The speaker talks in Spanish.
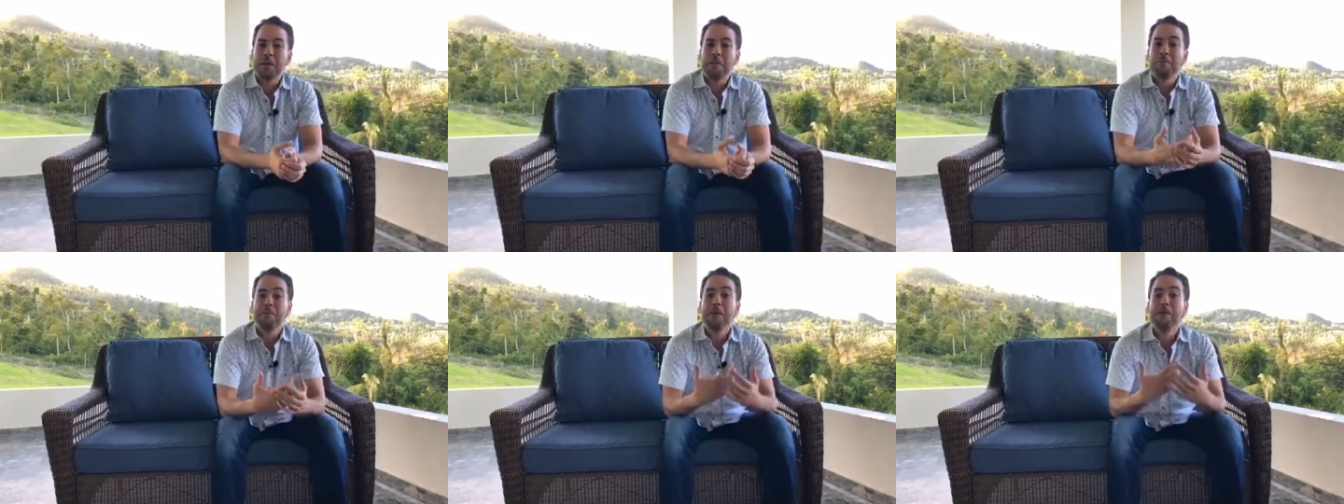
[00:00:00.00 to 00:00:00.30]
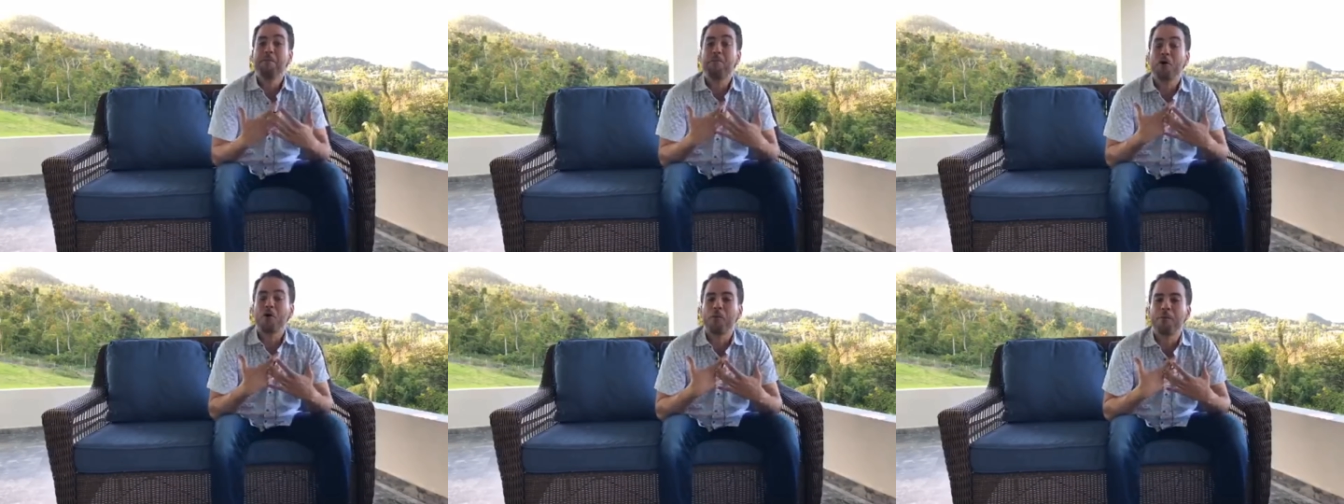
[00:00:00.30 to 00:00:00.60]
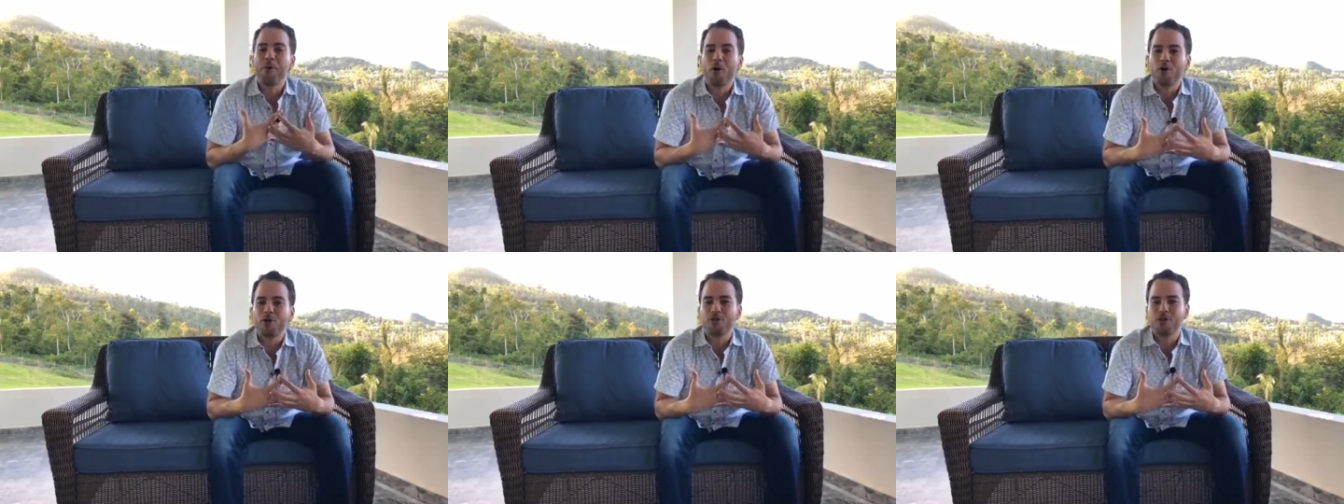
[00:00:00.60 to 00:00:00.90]
Mi
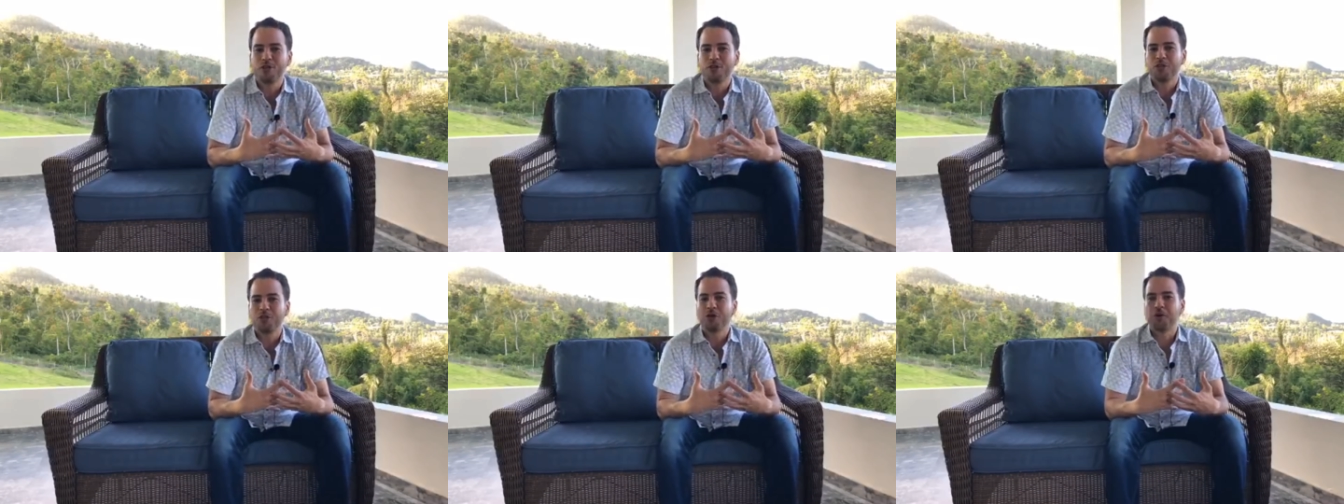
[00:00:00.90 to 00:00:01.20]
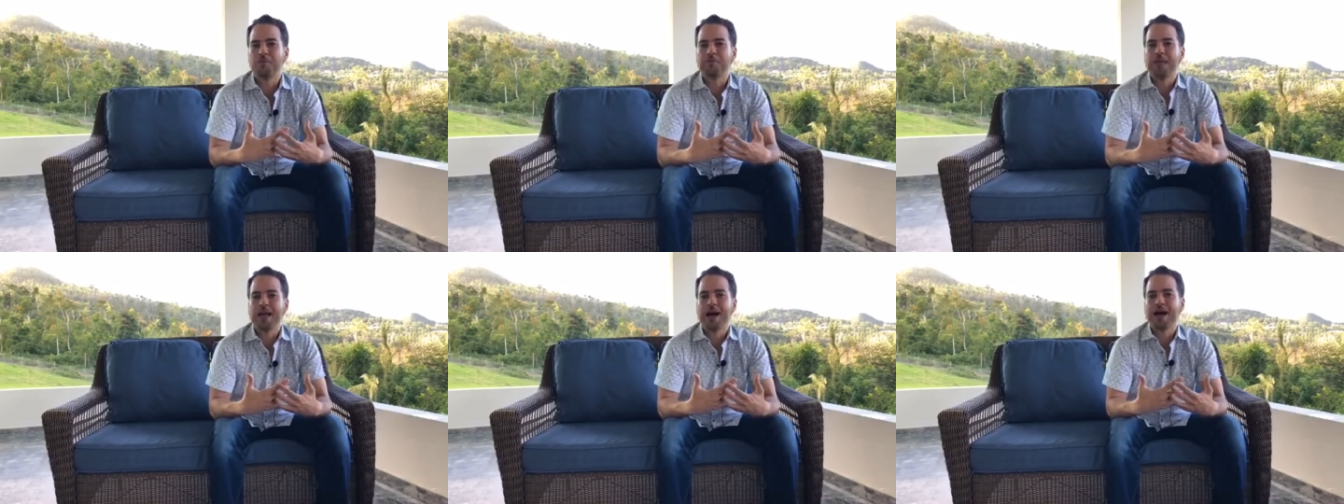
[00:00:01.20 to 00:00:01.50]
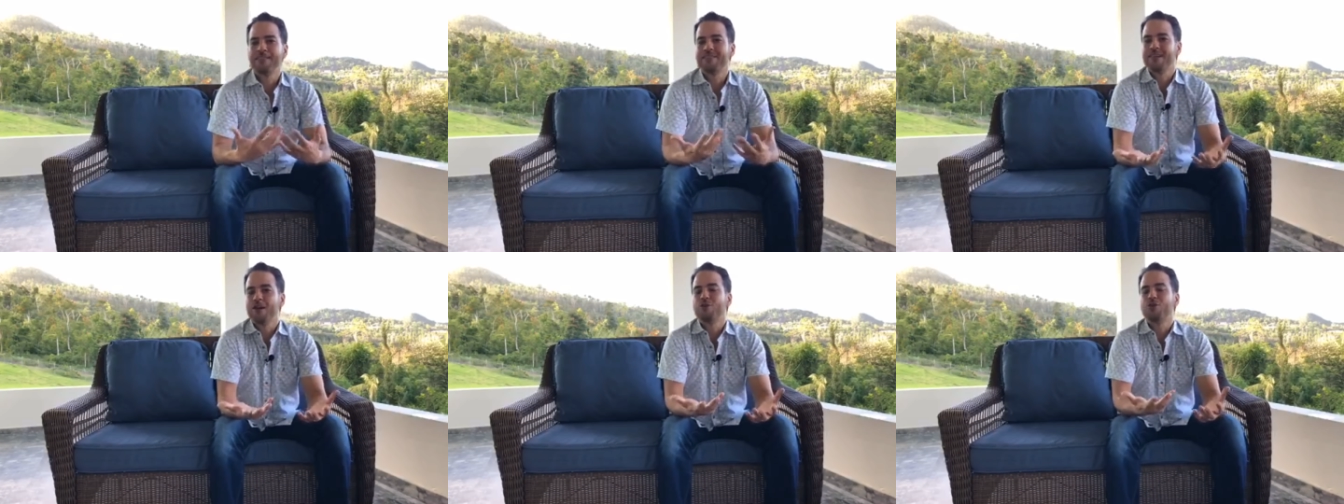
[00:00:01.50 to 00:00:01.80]
propósito
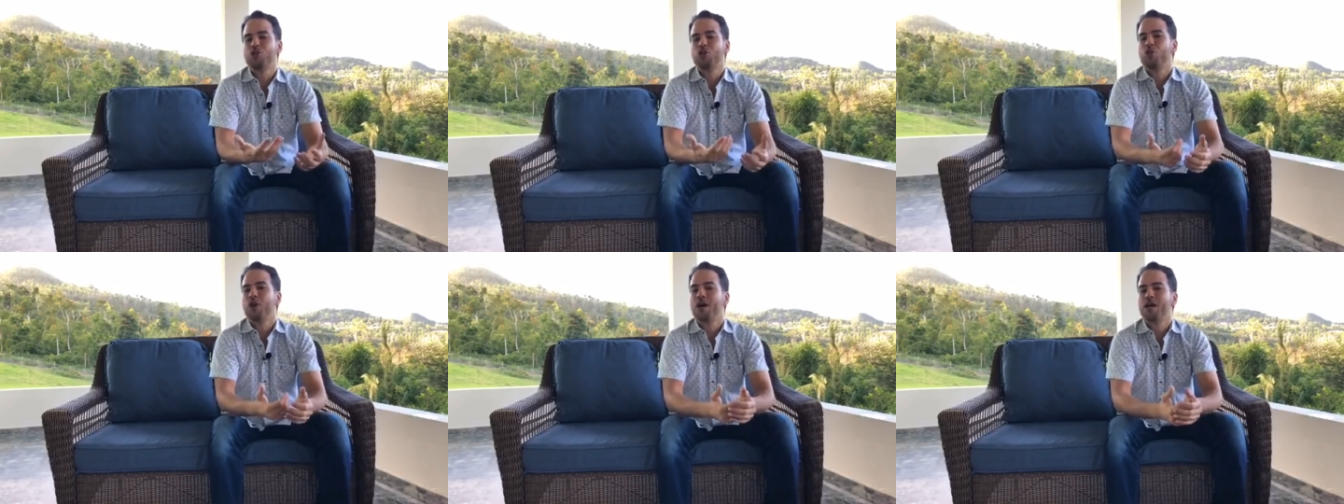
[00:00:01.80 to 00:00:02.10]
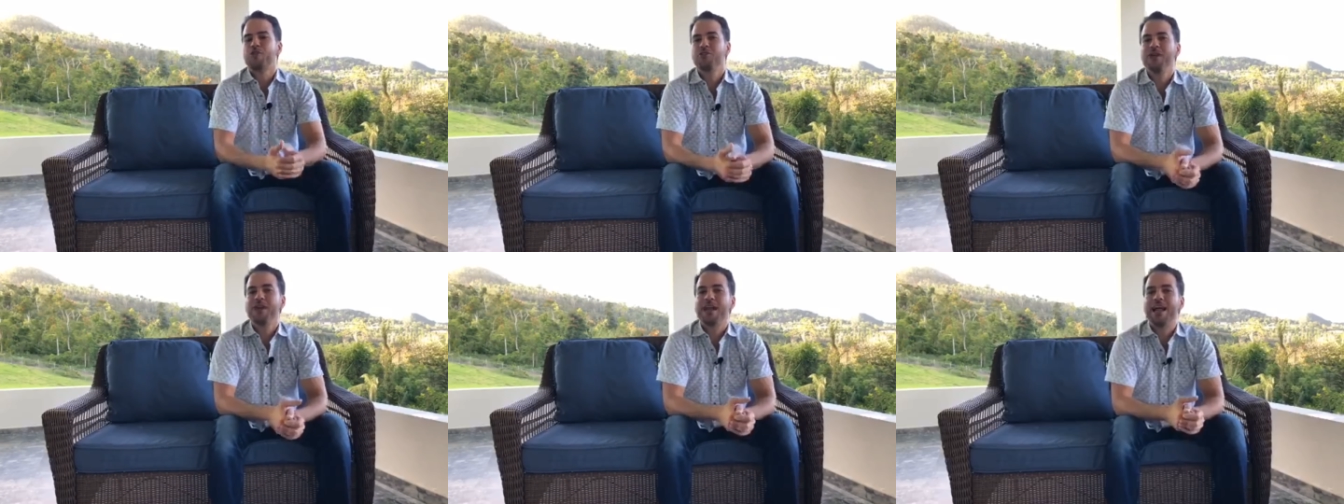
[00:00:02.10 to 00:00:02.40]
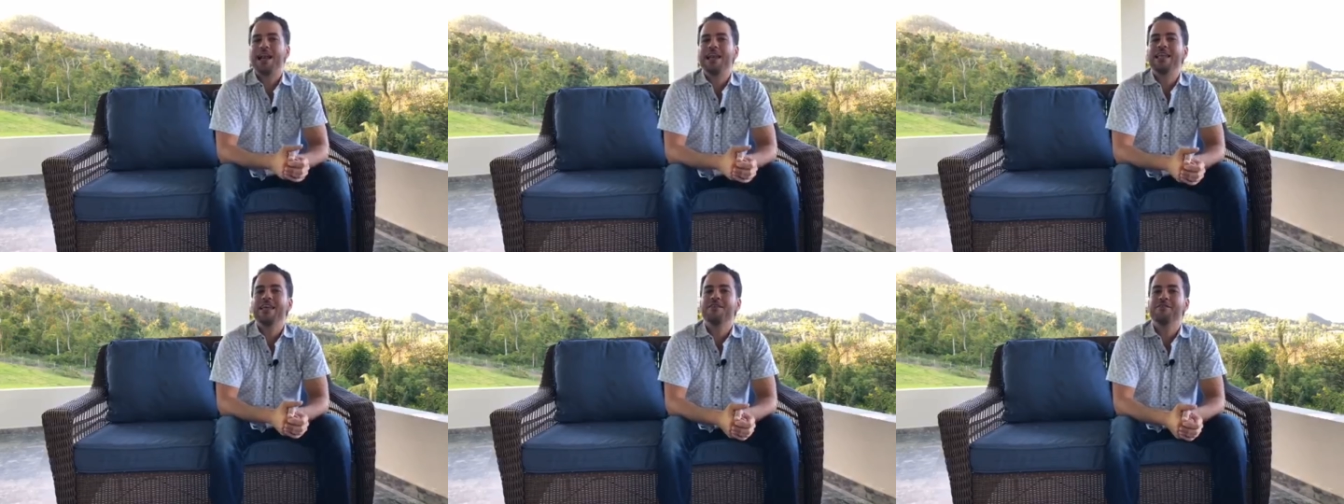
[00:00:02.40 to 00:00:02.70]
hace ocho años
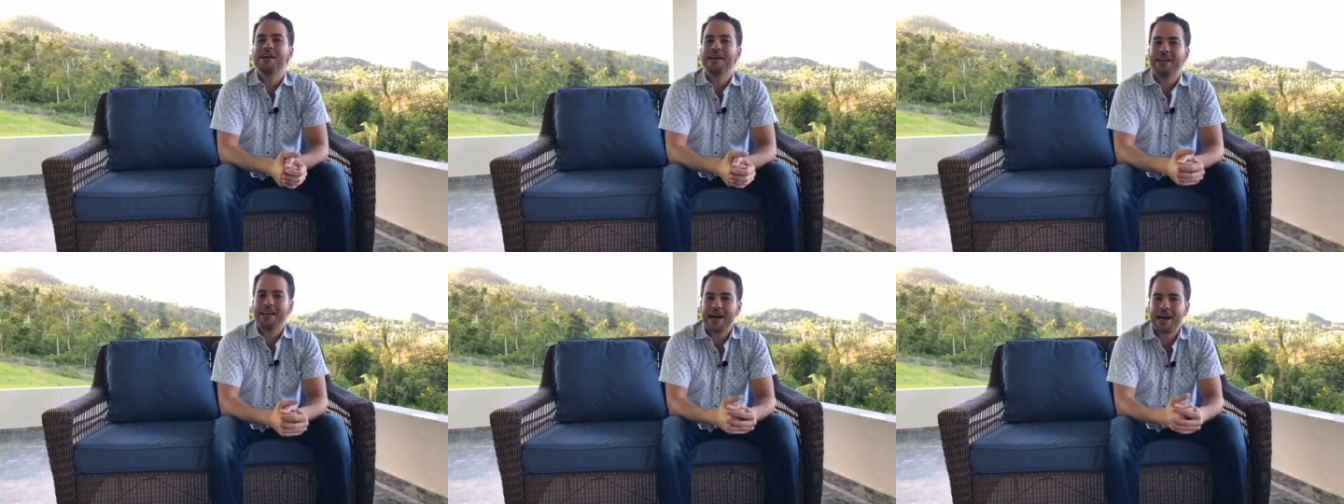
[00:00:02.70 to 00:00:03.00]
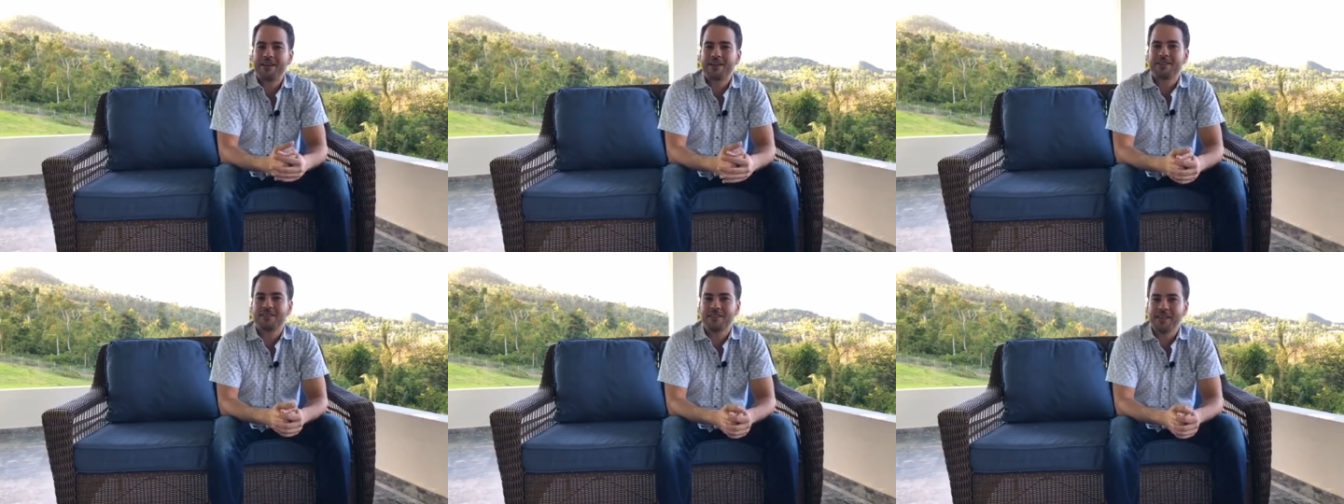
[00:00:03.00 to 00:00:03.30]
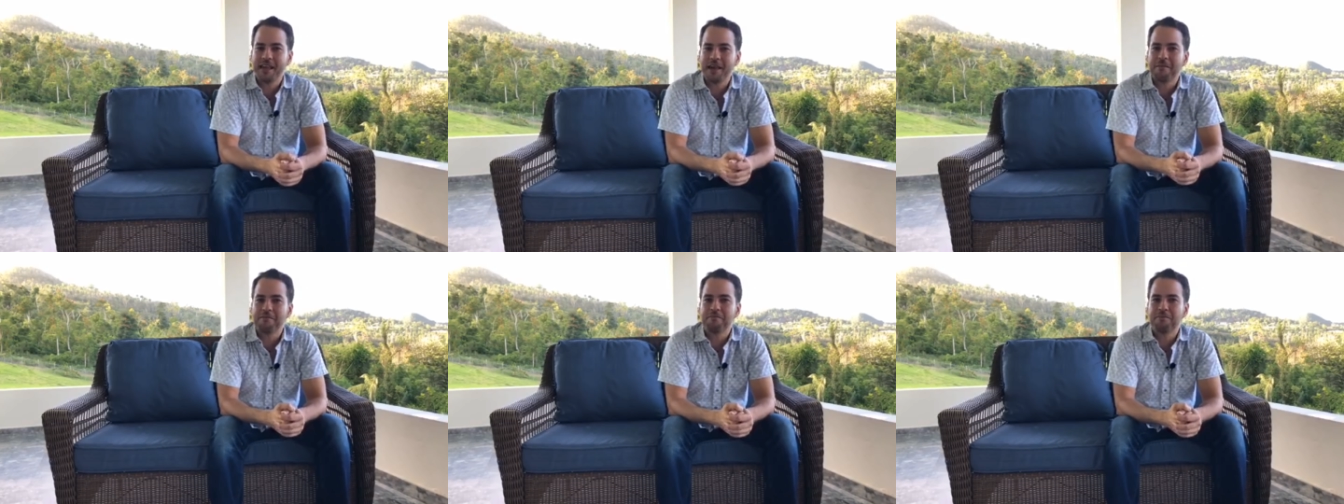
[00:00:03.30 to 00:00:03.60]
era liberar
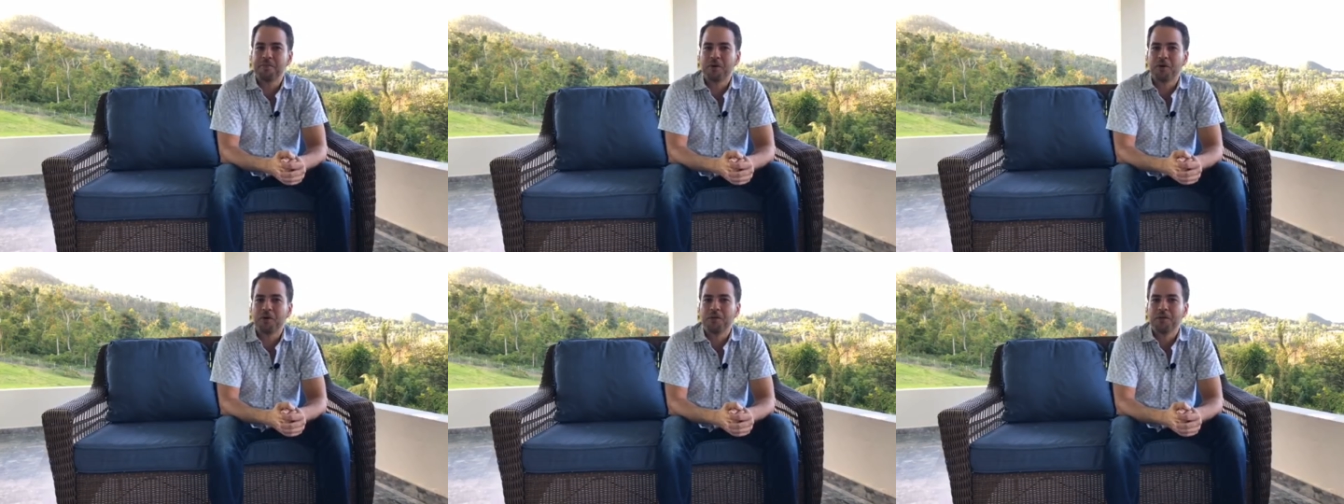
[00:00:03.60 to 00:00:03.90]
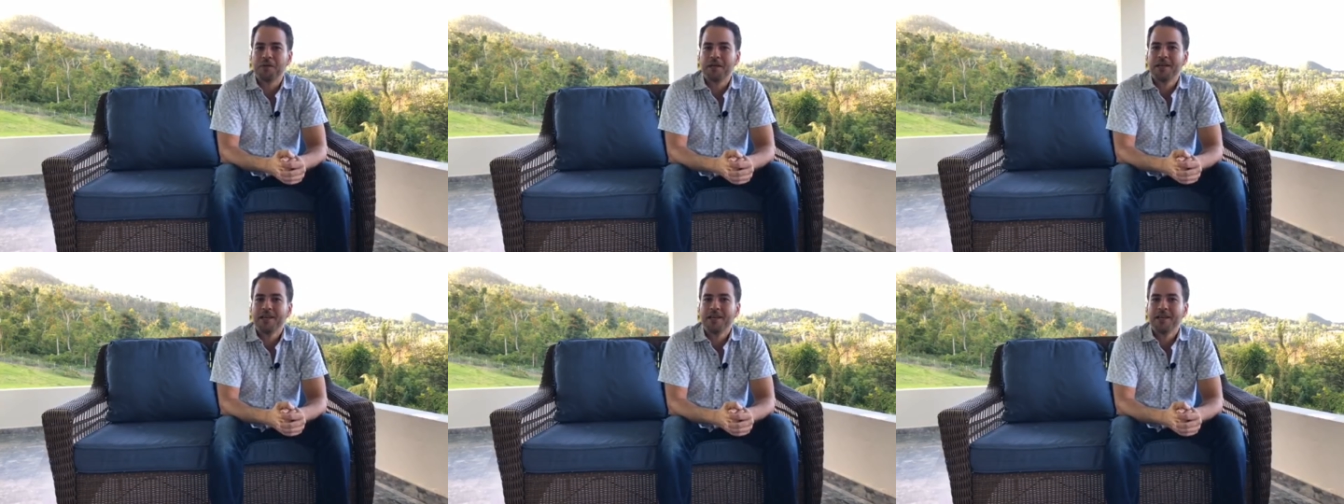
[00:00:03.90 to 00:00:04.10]
tiempo.